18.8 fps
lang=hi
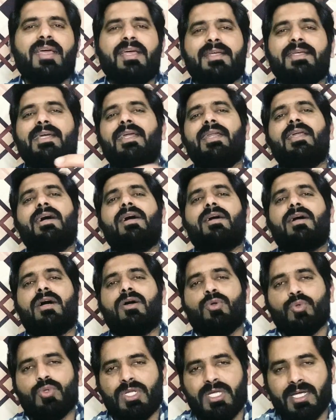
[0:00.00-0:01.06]
ये
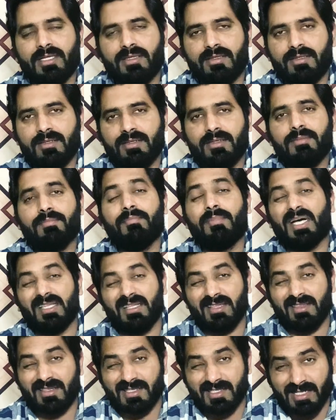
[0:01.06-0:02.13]
लाकानूनीत बद
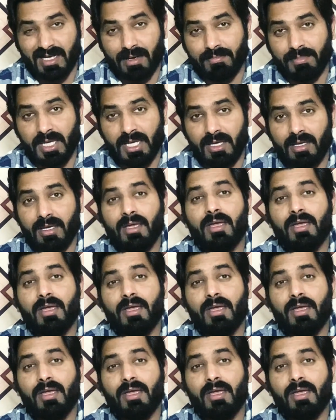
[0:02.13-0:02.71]
इंतज़ामी